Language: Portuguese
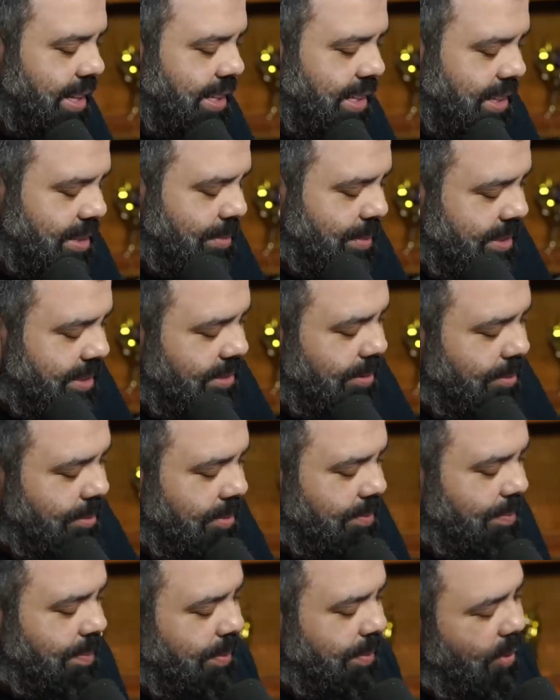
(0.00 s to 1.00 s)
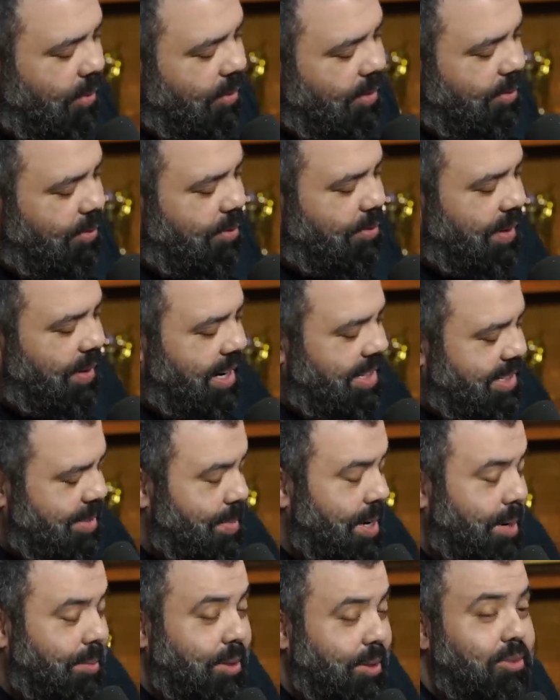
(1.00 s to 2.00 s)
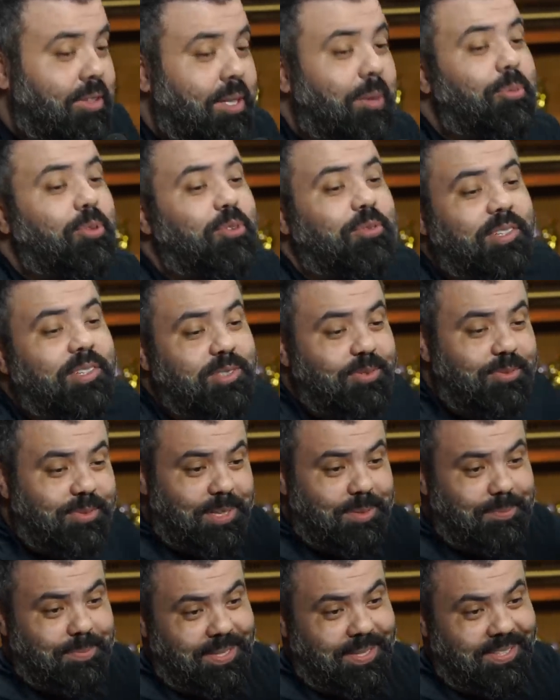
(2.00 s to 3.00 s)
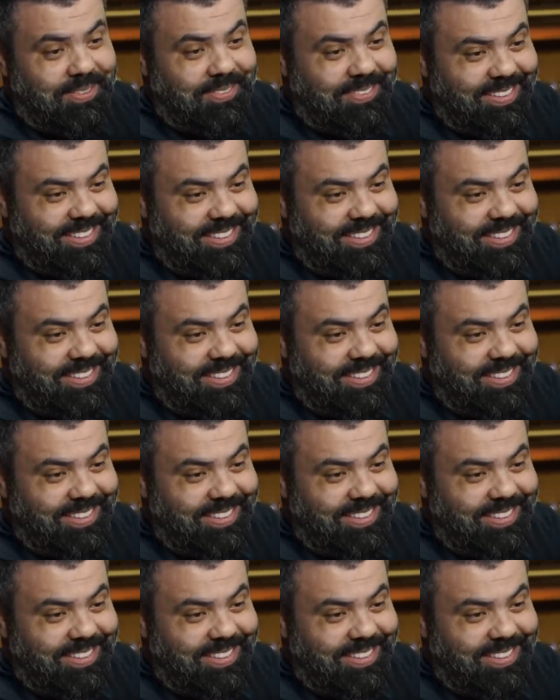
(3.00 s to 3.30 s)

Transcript: aqui, mãe Bom, eu vou falar assim mesmo. Deu tempo de fazer o Filipinho.